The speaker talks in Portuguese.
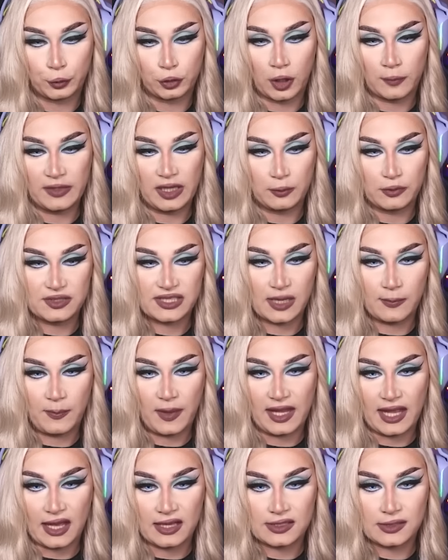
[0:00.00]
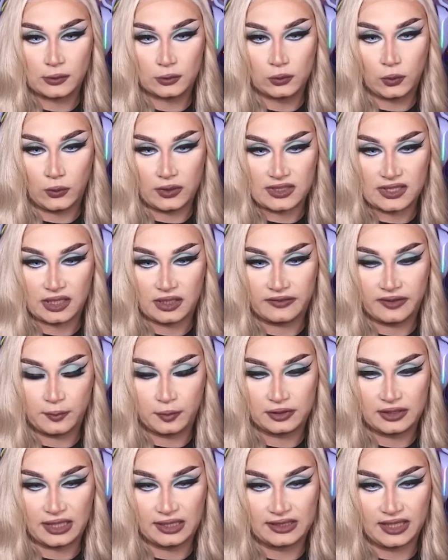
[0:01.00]
O nome da música é Penhasco 2. Ela vai
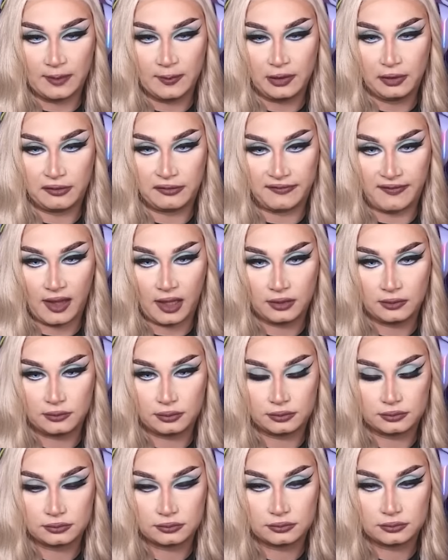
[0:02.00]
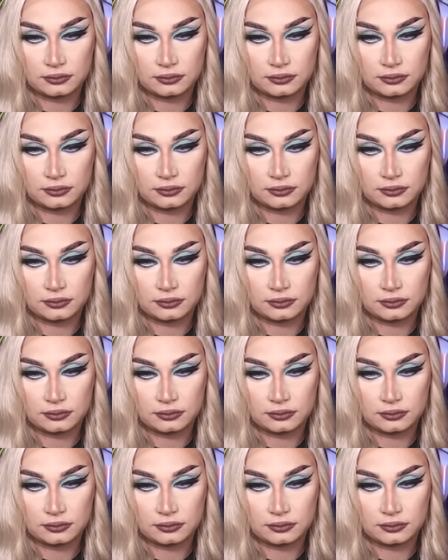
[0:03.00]
botar Demi Lovato?